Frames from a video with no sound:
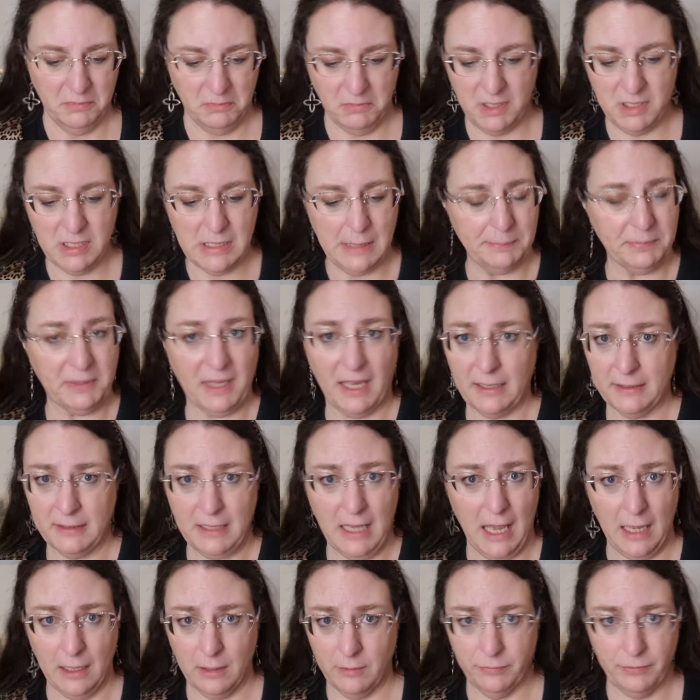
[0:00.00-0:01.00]
Ich habe direkt
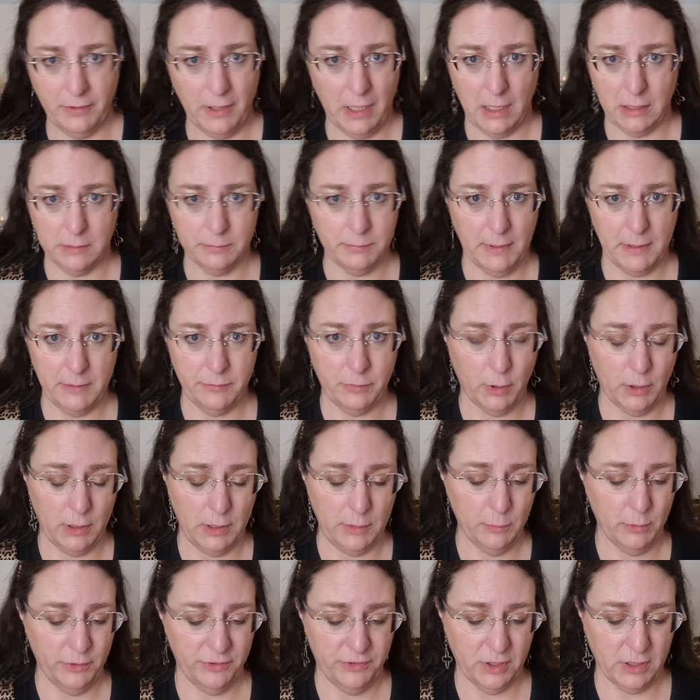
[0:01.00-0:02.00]
nachgefragt, meine
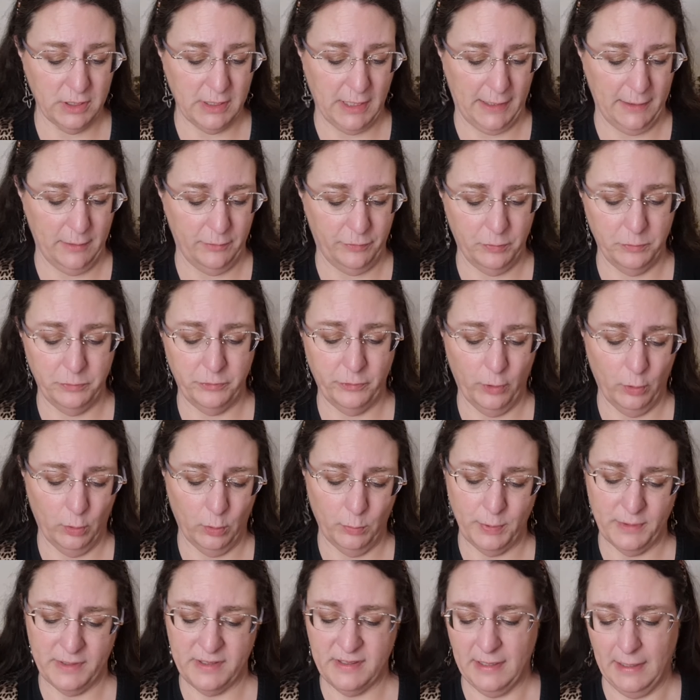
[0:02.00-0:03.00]
Freundin musste keine 5
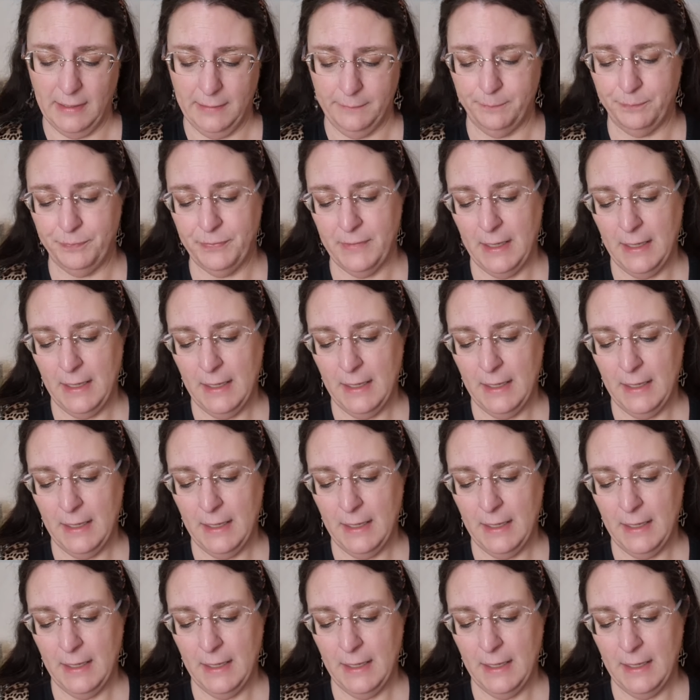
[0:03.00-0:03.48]
Euro bezahlen.